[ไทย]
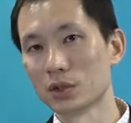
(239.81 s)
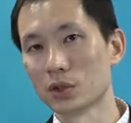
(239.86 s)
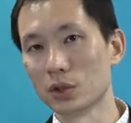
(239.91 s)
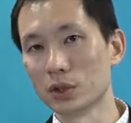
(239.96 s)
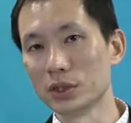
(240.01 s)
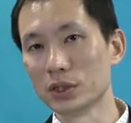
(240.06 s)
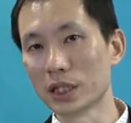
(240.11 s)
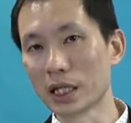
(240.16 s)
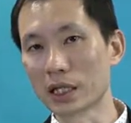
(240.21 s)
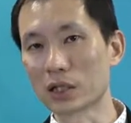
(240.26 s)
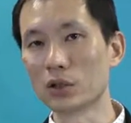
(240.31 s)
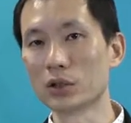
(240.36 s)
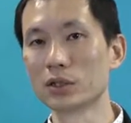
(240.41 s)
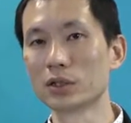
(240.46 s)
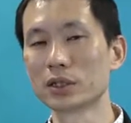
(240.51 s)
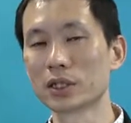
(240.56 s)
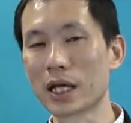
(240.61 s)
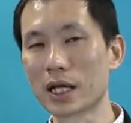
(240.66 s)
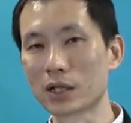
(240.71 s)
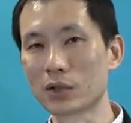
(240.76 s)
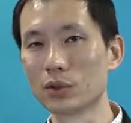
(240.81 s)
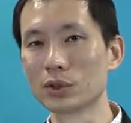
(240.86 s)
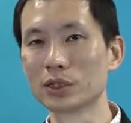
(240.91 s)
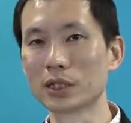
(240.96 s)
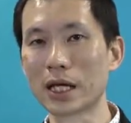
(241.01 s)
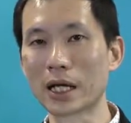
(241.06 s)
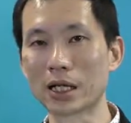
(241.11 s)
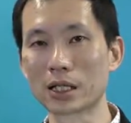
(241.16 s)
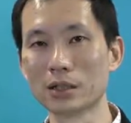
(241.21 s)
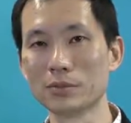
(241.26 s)
คนแต่งคนต่างคน
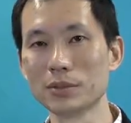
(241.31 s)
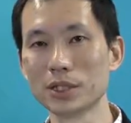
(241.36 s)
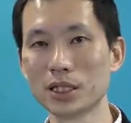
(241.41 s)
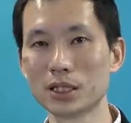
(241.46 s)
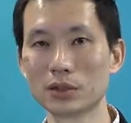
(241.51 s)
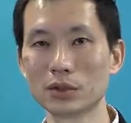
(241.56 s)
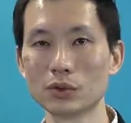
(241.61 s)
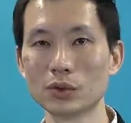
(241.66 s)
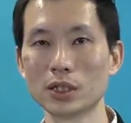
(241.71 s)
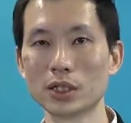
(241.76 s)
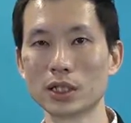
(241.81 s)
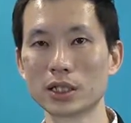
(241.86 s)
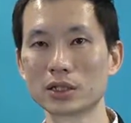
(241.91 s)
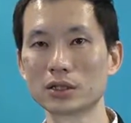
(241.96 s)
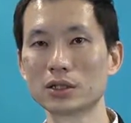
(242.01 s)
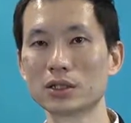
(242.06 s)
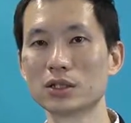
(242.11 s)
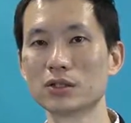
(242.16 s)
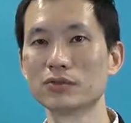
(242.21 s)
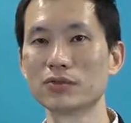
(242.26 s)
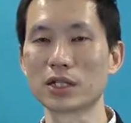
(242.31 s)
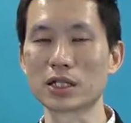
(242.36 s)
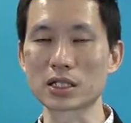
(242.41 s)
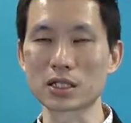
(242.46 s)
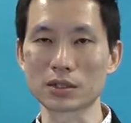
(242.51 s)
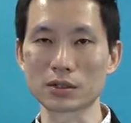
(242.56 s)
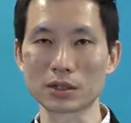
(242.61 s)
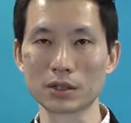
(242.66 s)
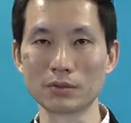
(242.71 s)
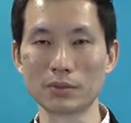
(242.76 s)
ต่างก็มีตัว external flash
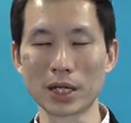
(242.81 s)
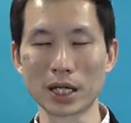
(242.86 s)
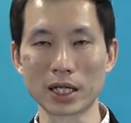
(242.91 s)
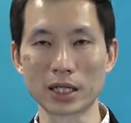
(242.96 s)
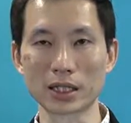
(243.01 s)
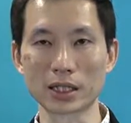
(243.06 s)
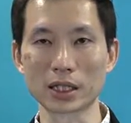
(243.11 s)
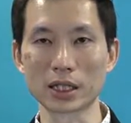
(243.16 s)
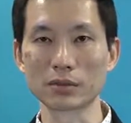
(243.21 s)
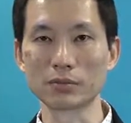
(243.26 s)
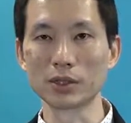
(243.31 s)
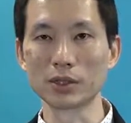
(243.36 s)
กันมานะครับ